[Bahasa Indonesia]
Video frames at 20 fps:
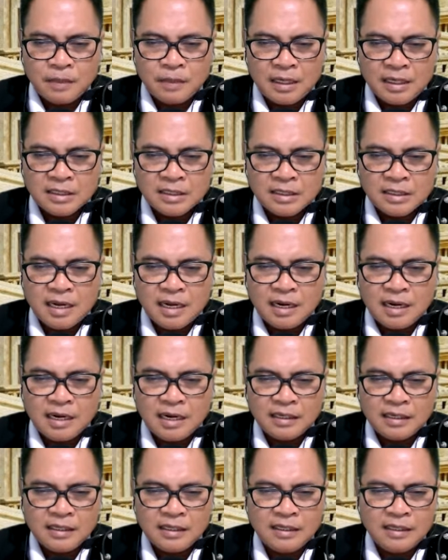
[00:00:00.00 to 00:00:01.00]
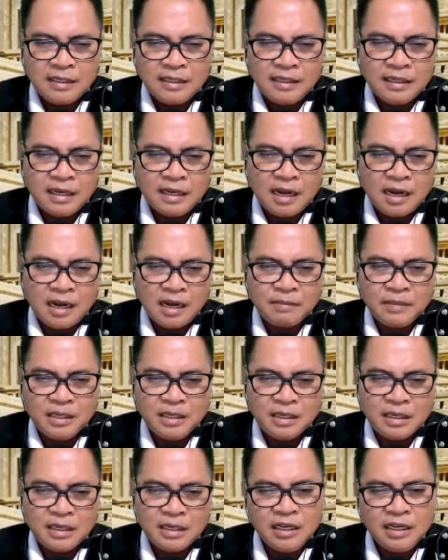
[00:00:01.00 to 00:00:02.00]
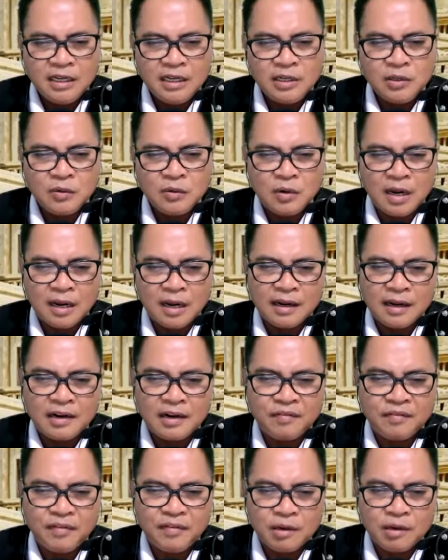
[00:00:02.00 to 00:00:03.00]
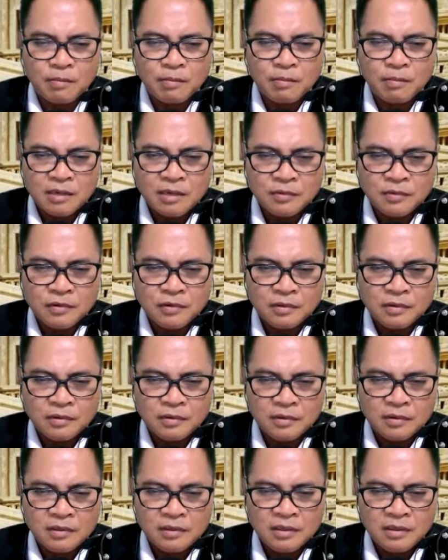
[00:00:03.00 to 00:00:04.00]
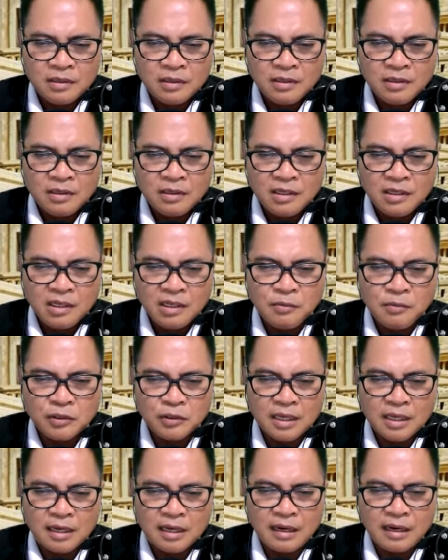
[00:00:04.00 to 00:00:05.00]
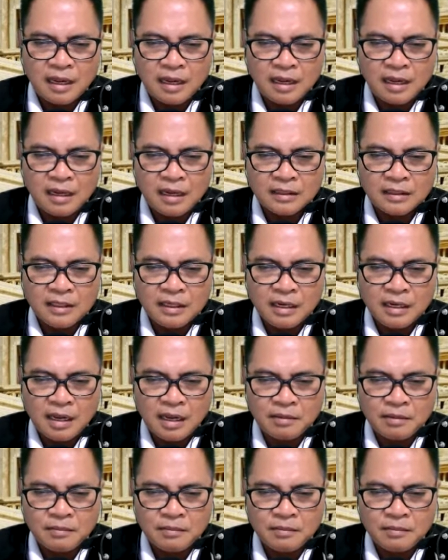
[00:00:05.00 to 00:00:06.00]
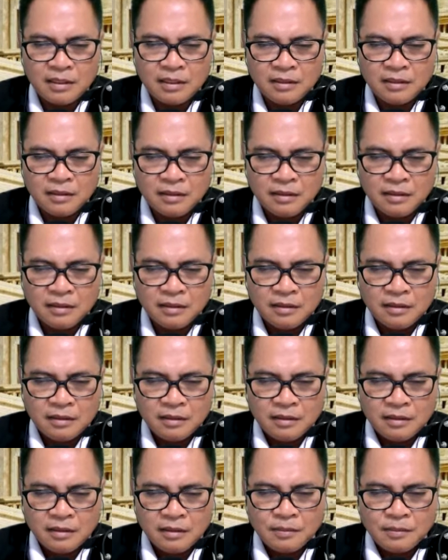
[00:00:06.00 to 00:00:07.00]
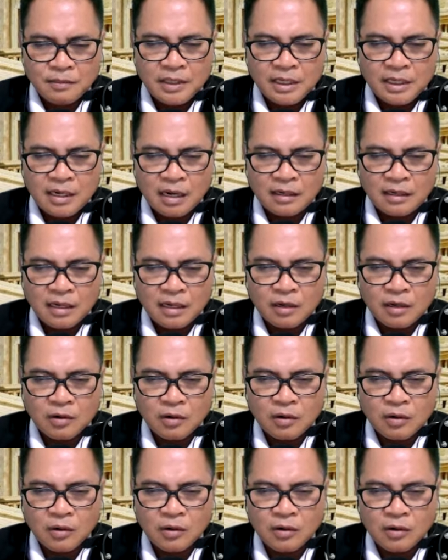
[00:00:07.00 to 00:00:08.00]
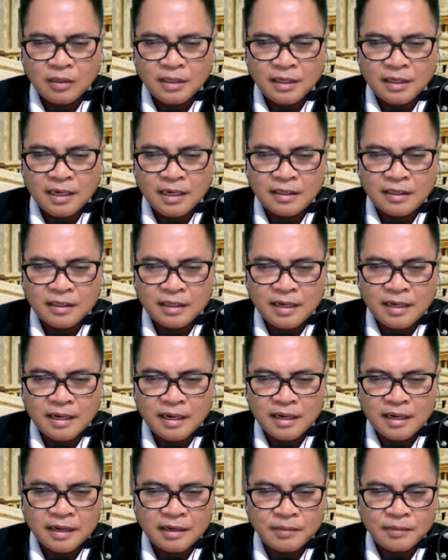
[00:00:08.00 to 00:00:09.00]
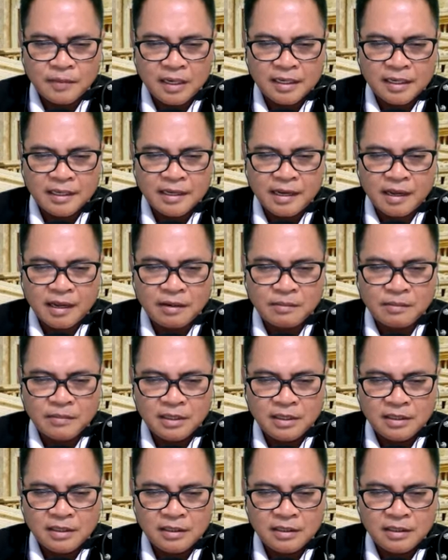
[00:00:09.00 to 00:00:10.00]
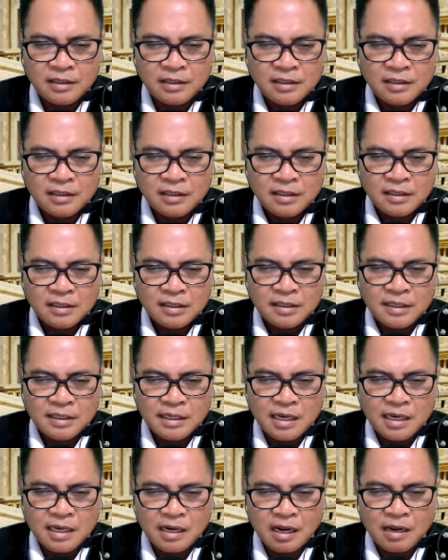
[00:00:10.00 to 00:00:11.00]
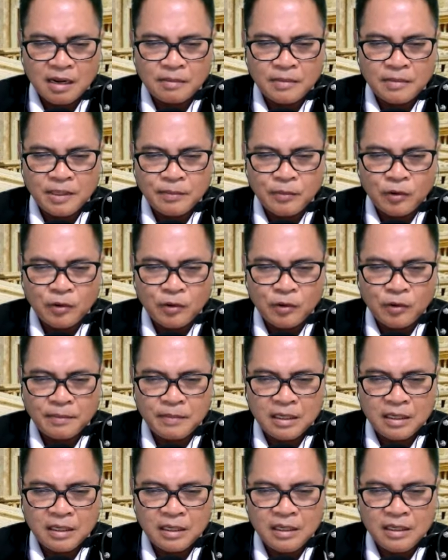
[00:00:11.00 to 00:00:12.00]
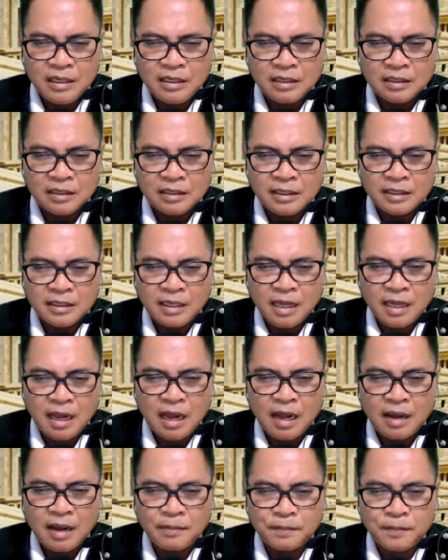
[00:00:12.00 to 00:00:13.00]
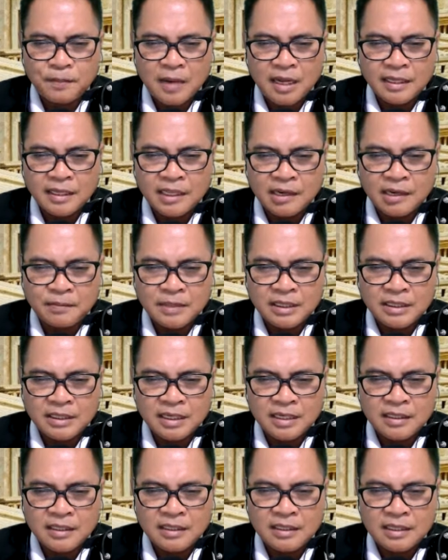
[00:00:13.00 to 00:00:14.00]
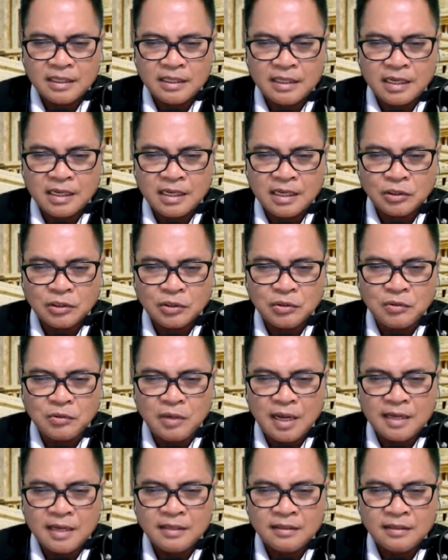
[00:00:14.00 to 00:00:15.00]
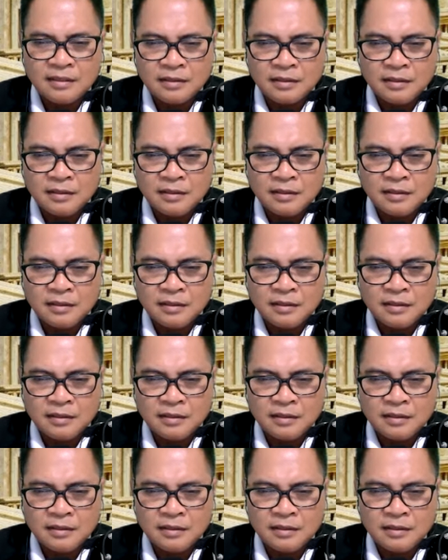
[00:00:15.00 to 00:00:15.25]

Pada siang hari ini kami rindu akan firman-Mu lembutkanlah hati kami. Berikanlah roh dengar-dengaran bagi kami, sehingga kami boleh mengerti apa yang menjadi kehendak Tuhan